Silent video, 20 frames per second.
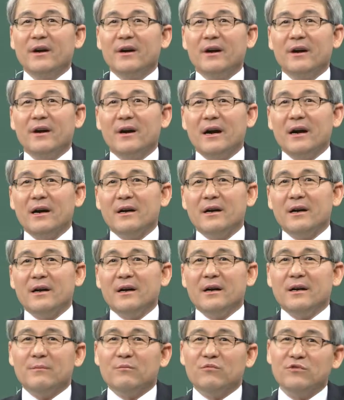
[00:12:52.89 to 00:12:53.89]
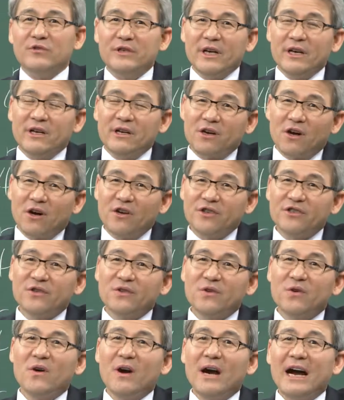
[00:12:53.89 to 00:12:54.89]
어, 문제는
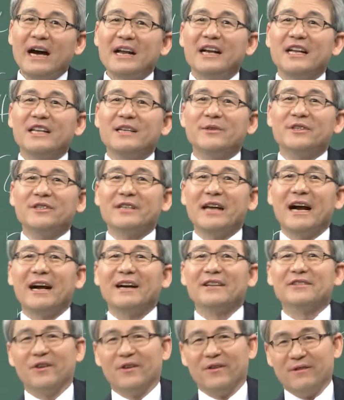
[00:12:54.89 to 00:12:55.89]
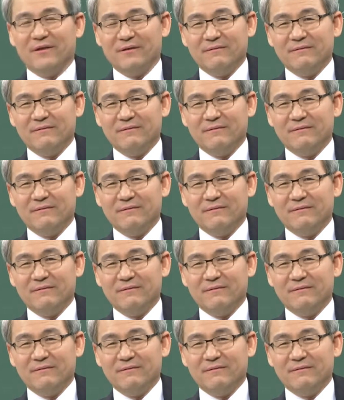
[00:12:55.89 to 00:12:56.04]
커지고 하나님은 작아져요.